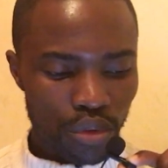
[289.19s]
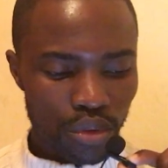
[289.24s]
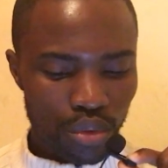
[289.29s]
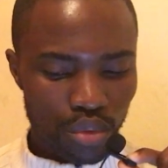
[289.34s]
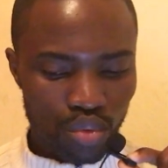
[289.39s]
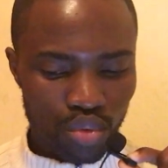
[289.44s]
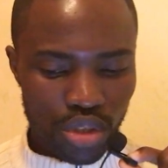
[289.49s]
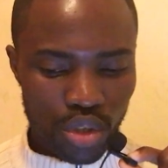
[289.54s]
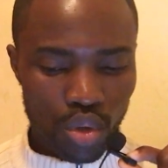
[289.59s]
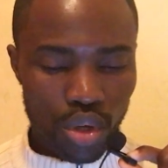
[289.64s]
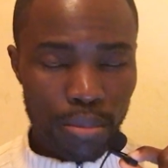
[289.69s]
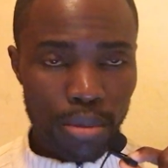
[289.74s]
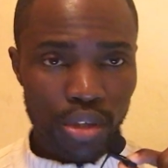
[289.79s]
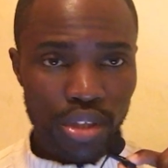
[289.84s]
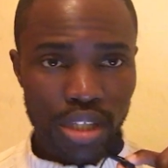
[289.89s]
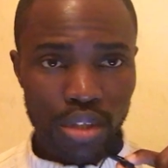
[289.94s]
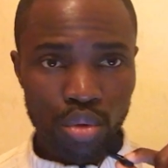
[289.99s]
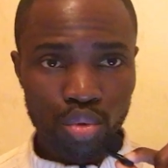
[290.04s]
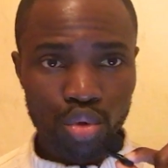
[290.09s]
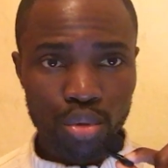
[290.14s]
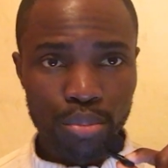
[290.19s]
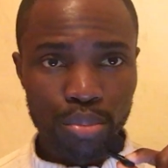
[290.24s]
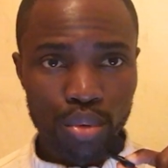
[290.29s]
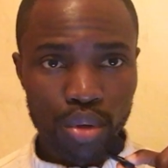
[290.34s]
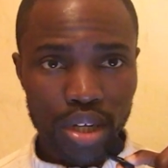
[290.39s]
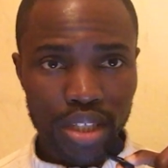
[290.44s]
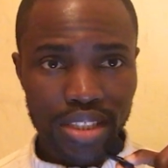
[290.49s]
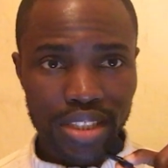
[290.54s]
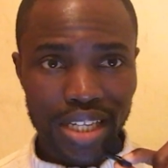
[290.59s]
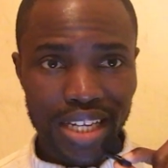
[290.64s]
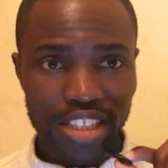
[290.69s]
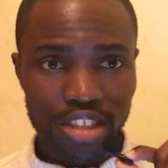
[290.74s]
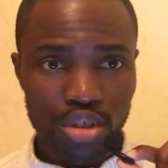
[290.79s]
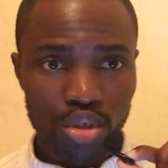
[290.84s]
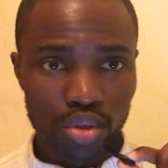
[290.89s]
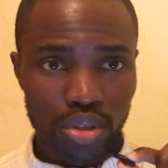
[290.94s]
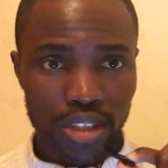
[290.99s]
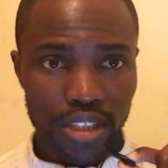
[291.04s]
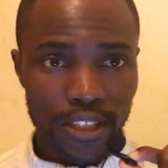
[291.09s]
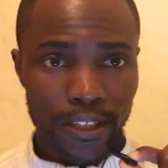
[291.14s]
Nous allons aborder un autre point, c'est la
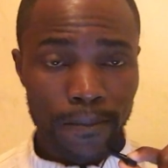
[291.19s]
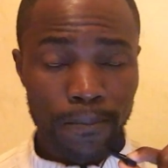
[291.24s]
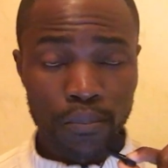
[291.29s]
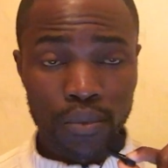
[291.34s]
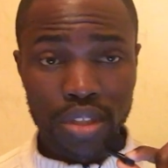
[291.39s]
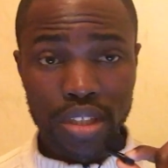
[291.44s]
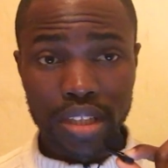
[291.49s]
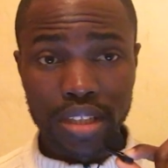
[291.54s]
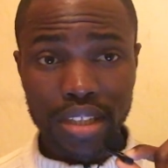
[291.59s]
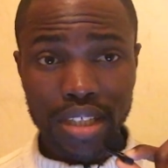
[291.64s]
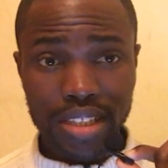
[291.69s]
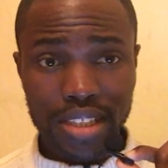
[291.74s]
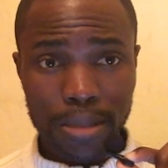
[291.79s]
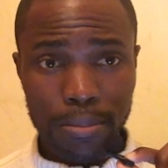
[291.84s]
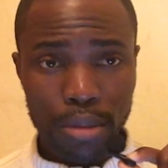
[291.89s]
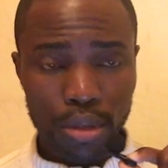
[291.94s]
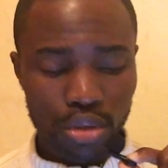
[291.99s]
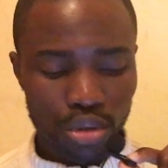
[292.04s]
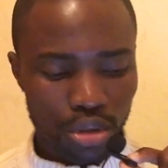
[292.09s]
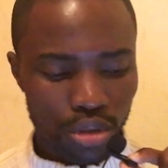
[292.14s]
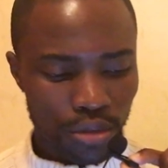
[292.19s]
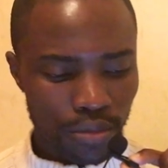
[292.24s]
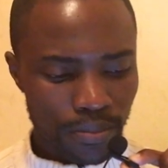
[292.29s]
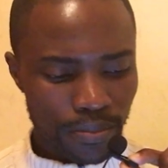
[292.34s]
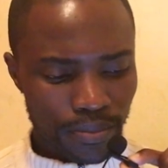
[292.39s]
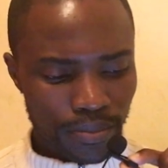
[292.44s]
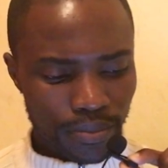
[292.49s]
santé qui est très important.